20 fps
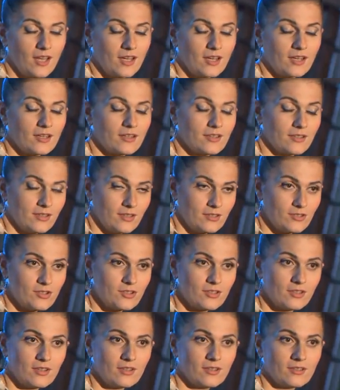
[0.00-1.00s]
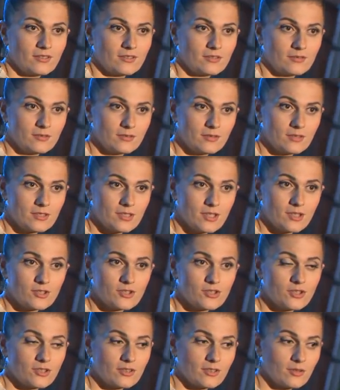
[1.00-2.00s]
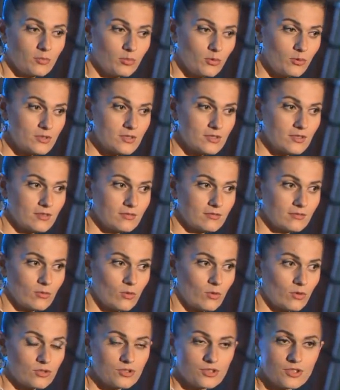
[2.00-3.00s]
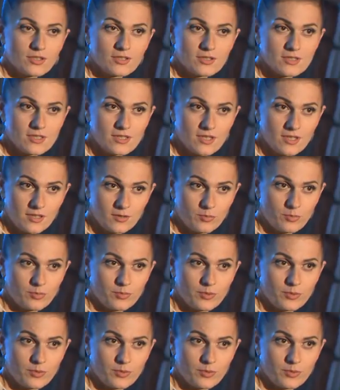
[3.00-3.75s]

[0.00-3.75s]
э, я начала достаточно поздно, около 14 лет,